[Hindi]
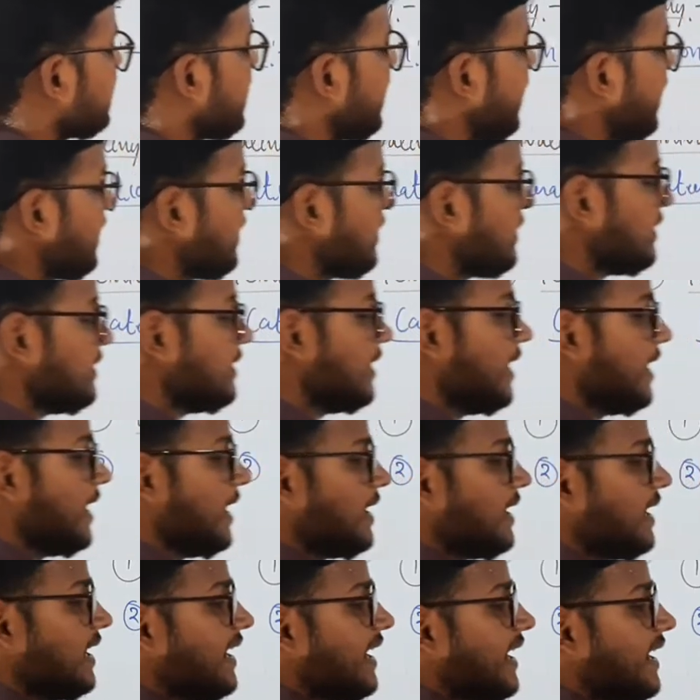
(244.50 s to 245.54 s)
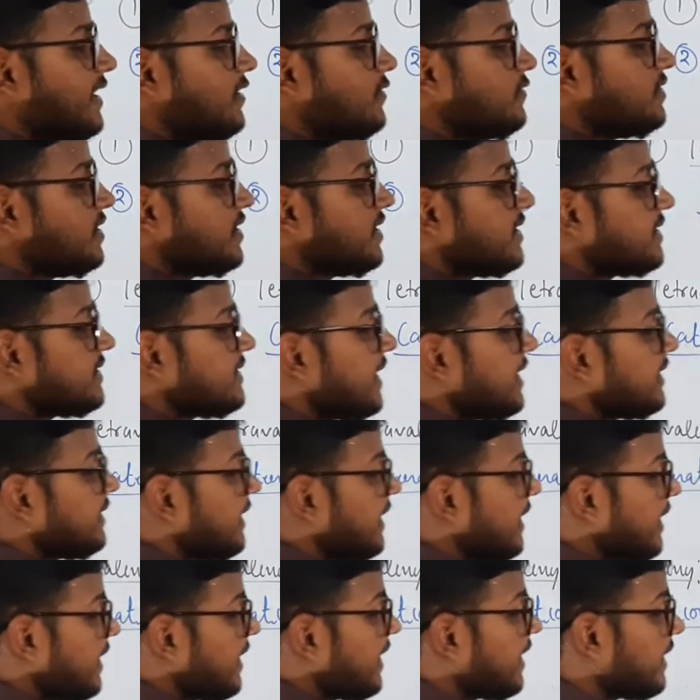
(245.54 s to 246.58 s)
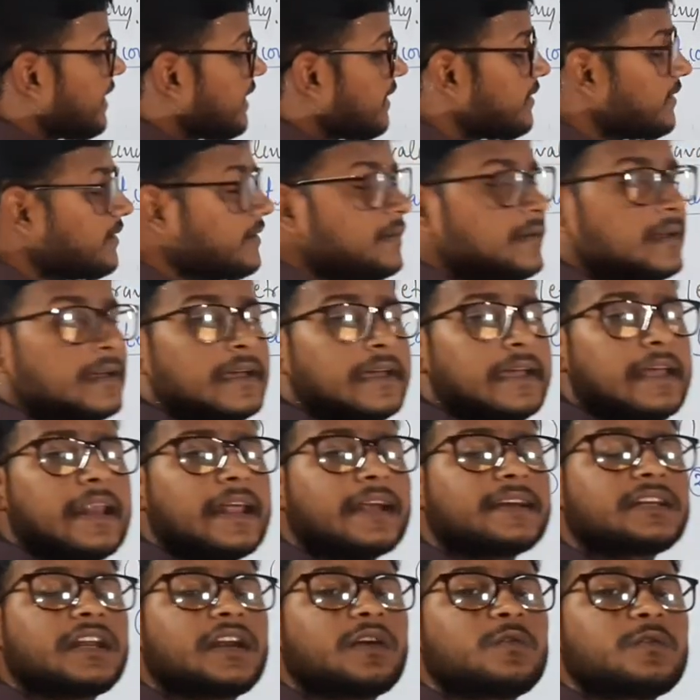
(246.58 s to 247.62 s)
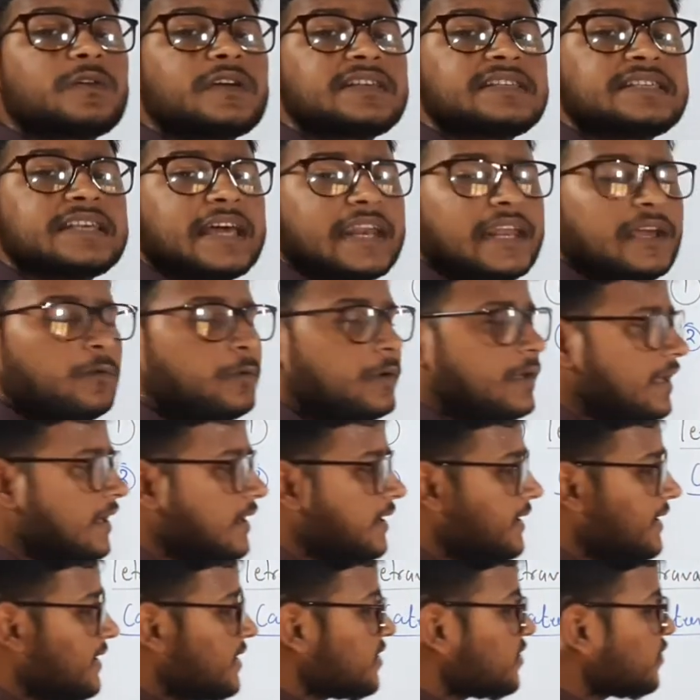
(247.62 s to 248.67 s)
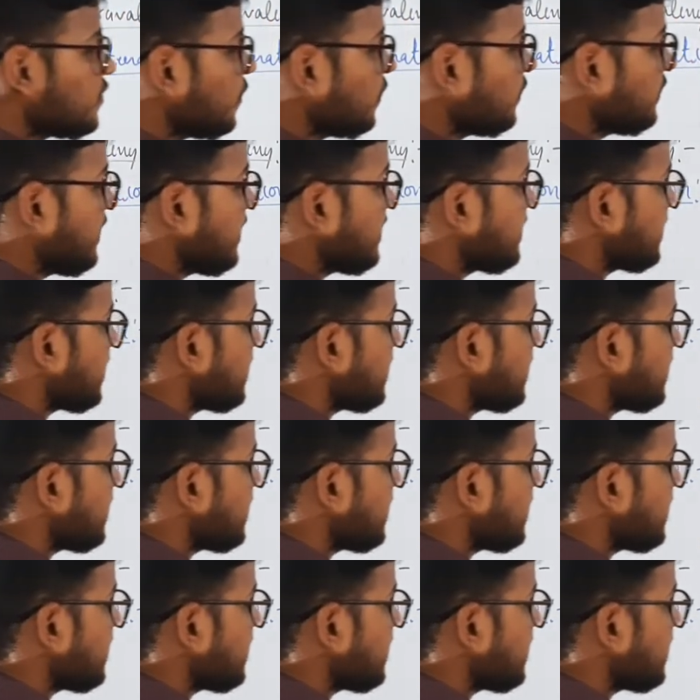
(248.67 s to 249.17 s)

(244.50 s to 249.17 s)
शेयरिंग की एक एक हाइड्रोजन के साथ एक एक इलेक्ट्रॉनों की शेयरिंग हुई सो दिस